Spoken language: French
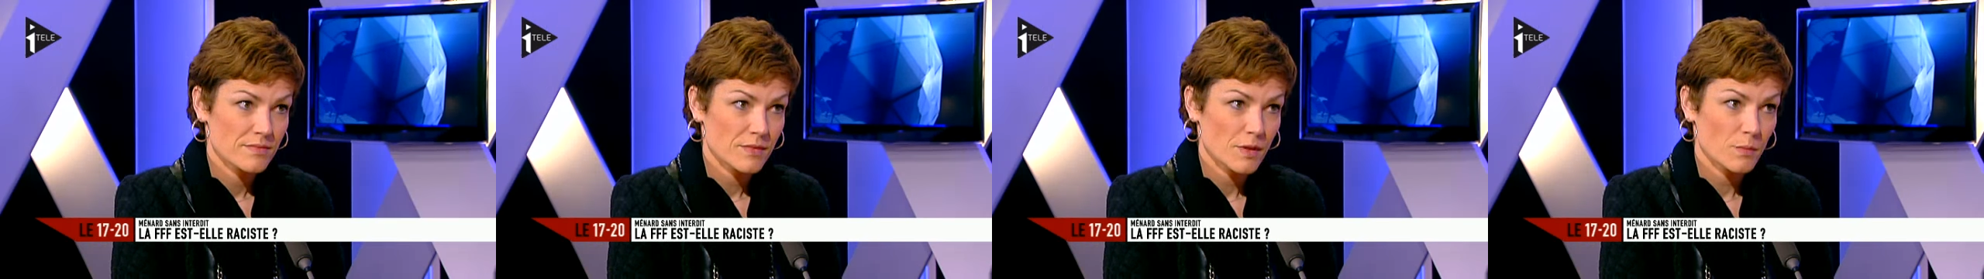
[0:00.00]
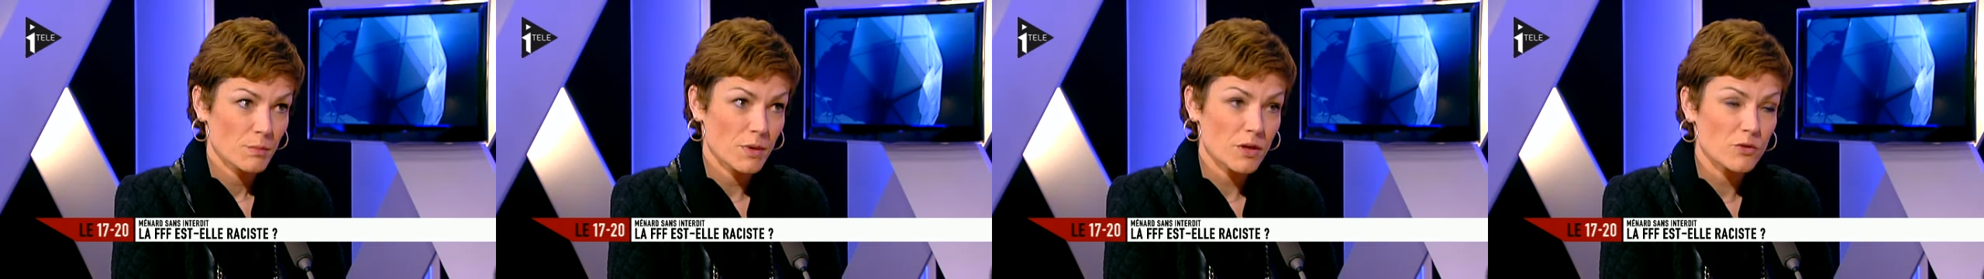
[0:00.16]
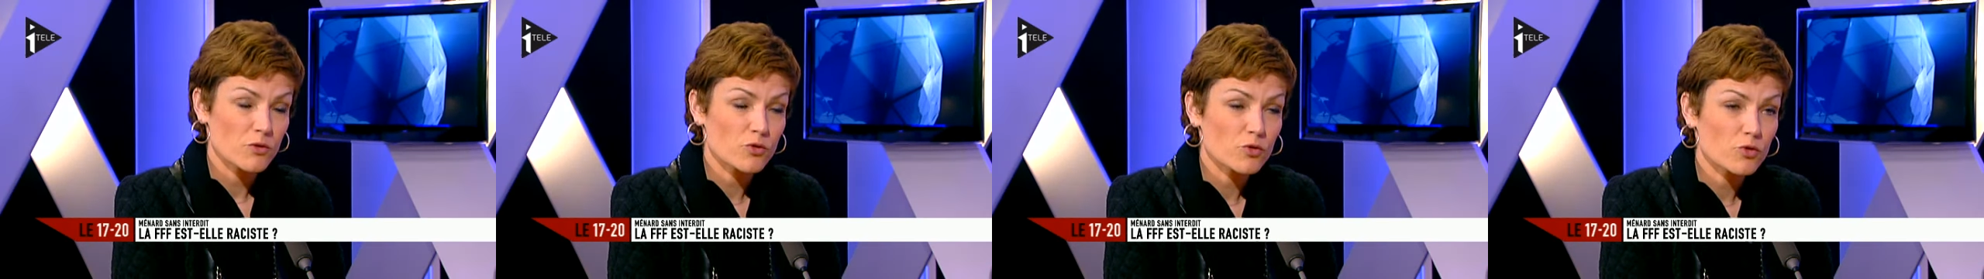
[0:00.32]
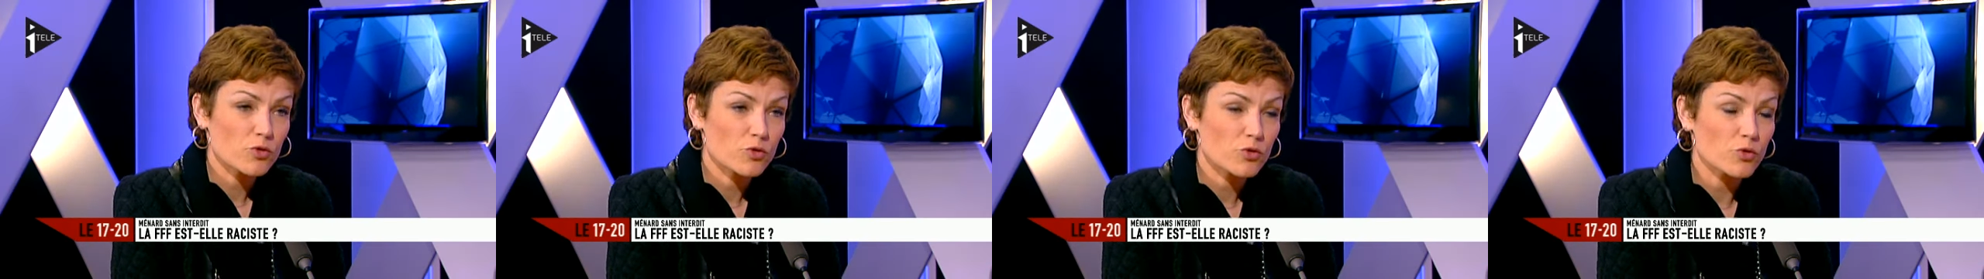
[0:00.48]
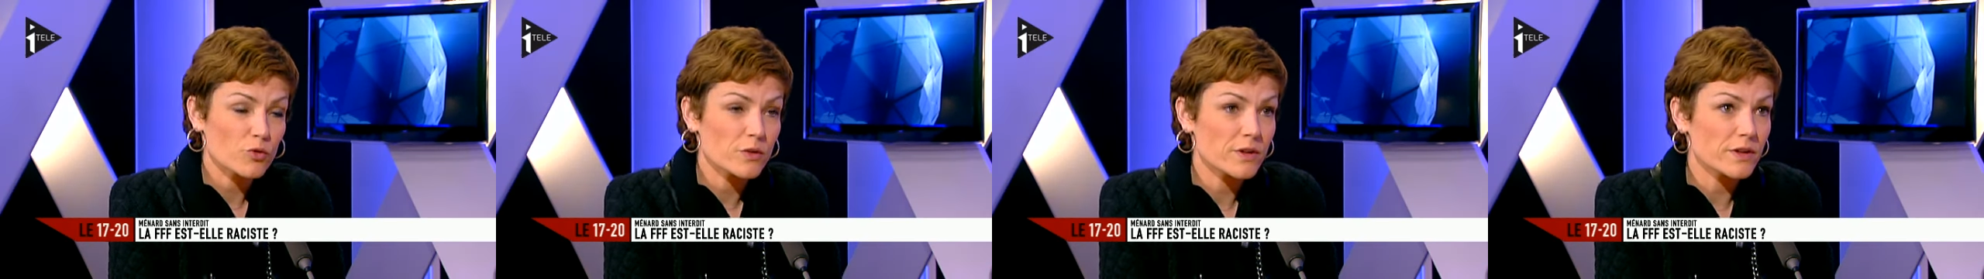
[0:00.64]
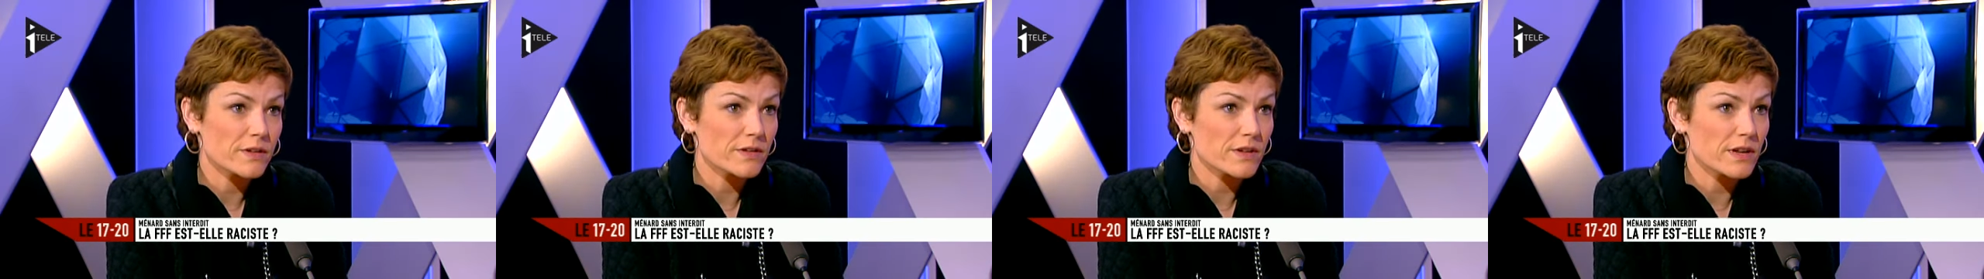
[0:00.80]
bah, Ce
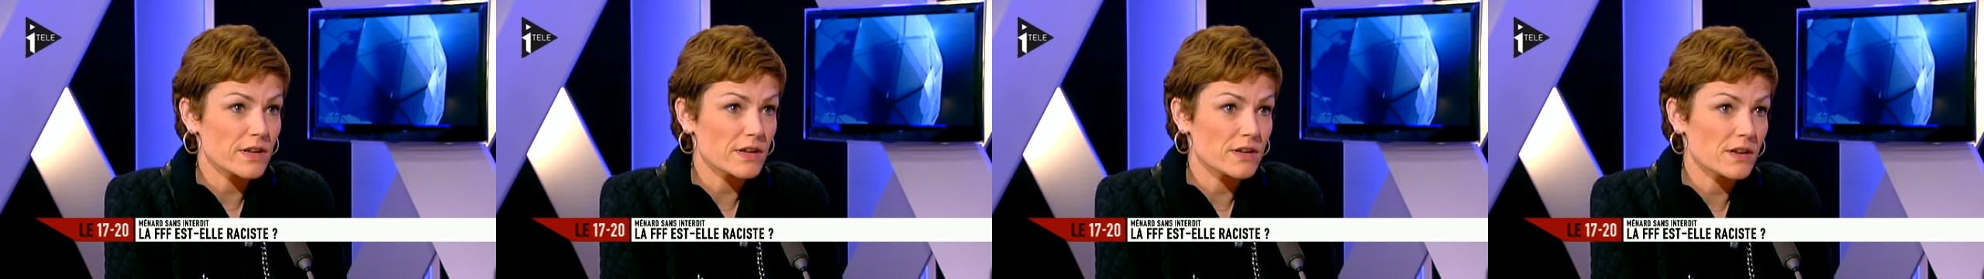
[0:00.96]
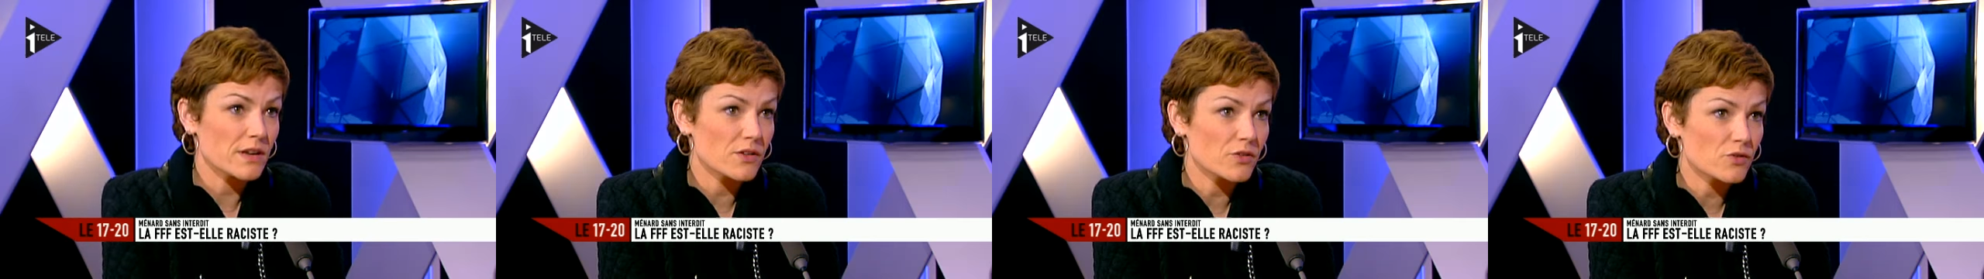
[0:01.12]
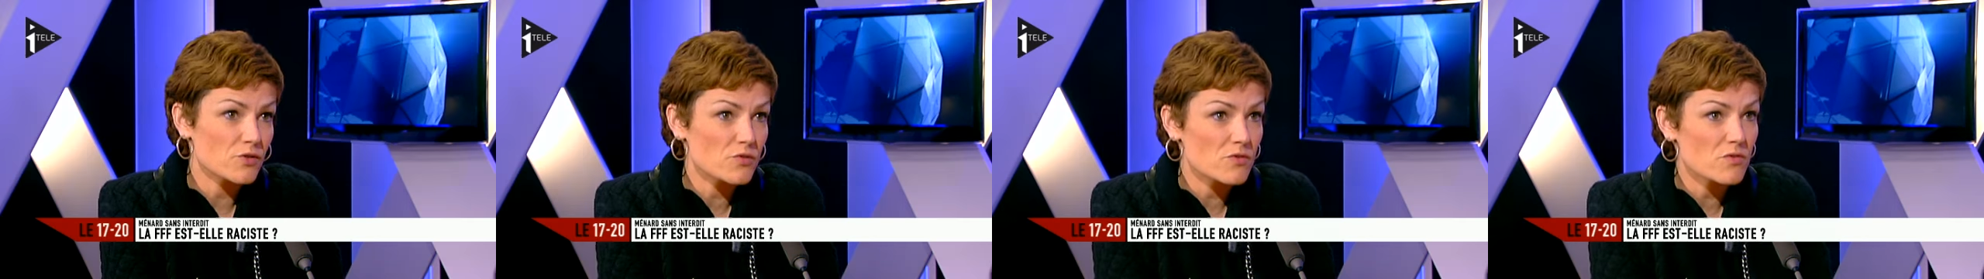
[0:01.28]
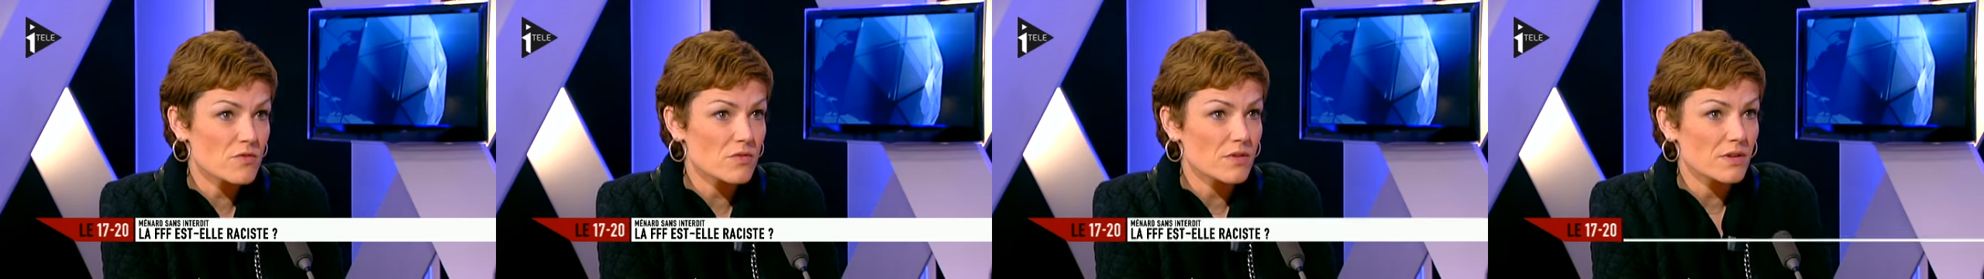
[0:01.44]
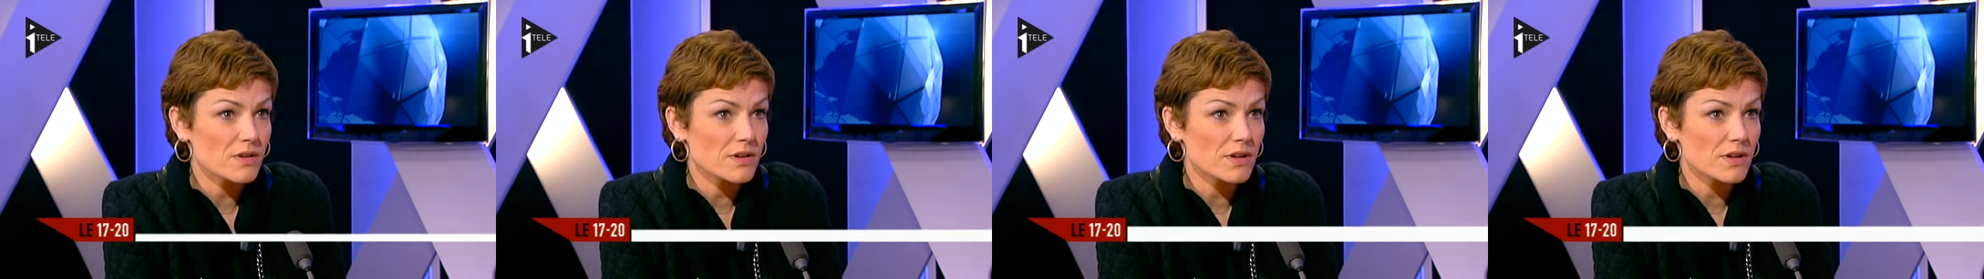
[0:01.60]
sont des allégations